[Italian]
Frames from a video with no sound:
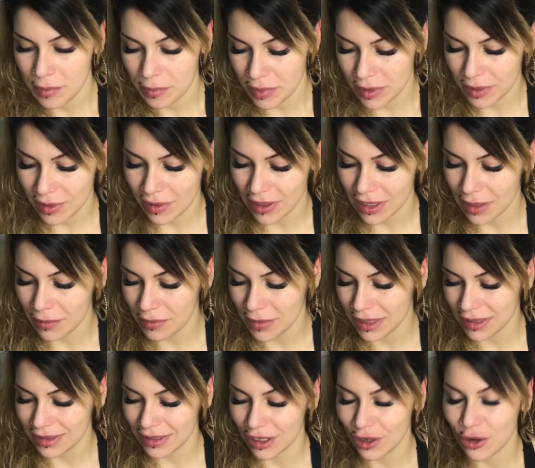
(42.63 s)
prima vado a
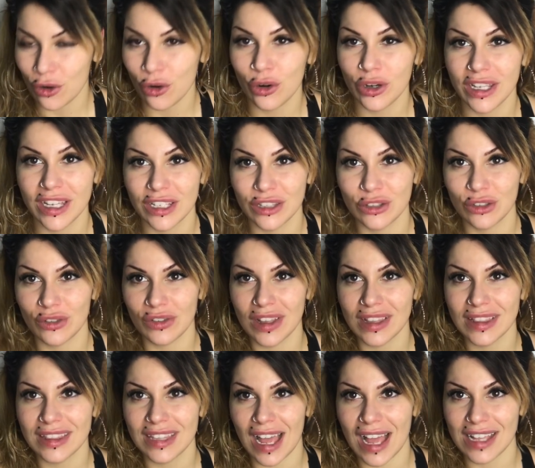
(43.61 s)
mettere l'olietto
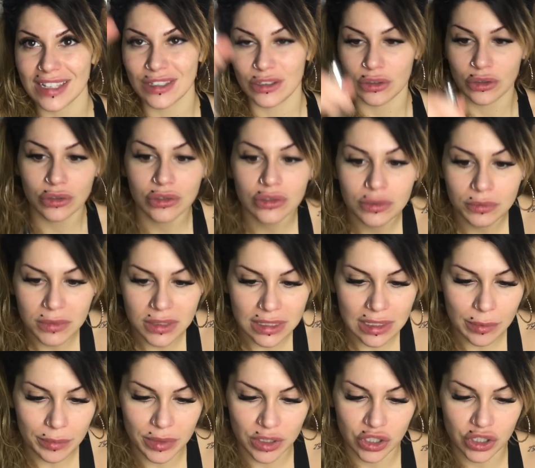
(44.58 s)
fantastico mi
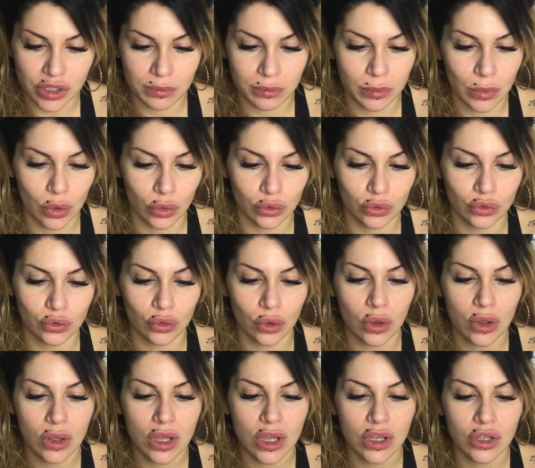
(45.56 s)
sta piacendo
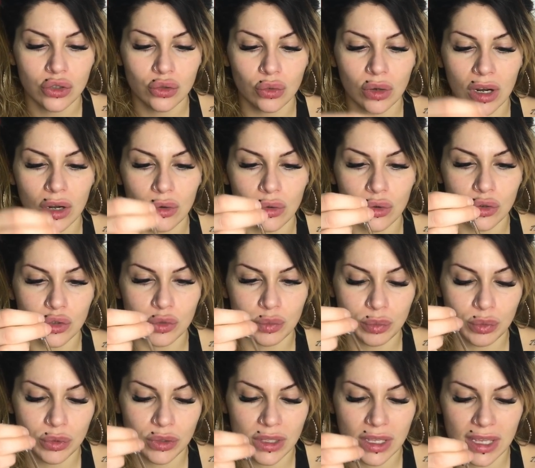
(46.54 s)
botto sulla loro
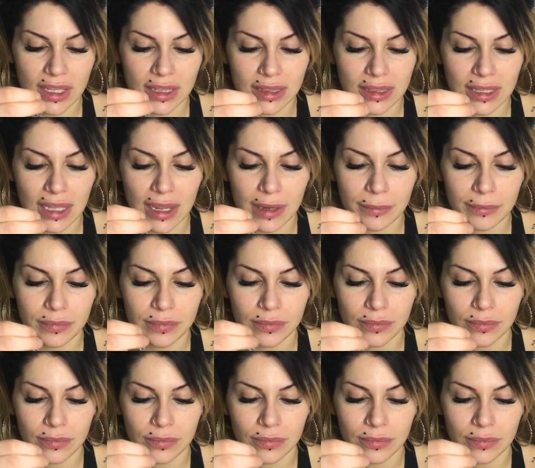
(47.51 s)
spugnetta